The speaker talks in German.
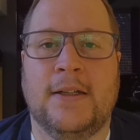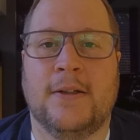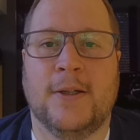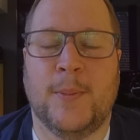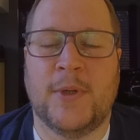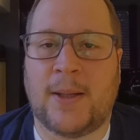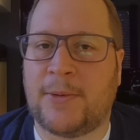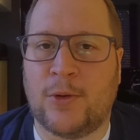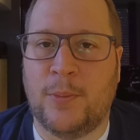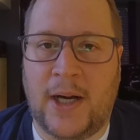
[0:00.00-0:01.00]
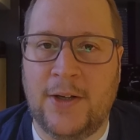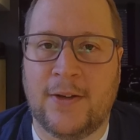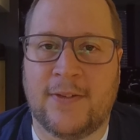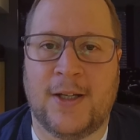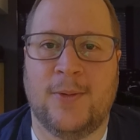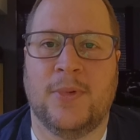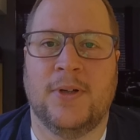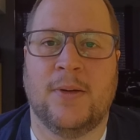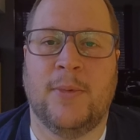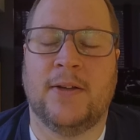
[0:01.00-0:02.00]
Ähm, ich habe dann noch ein paar andere Sachen
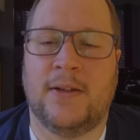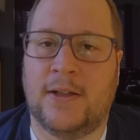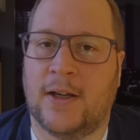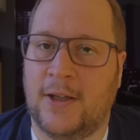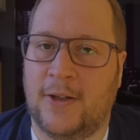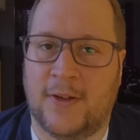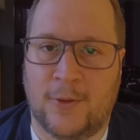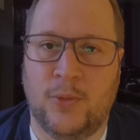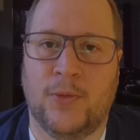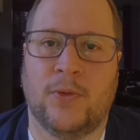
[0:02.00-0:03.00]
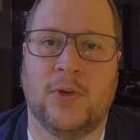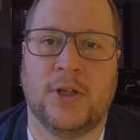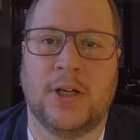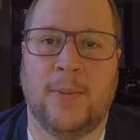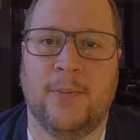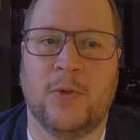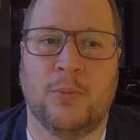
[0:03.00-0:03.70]
äh, gemacht, die dagegen sehr gut funktioniert haben.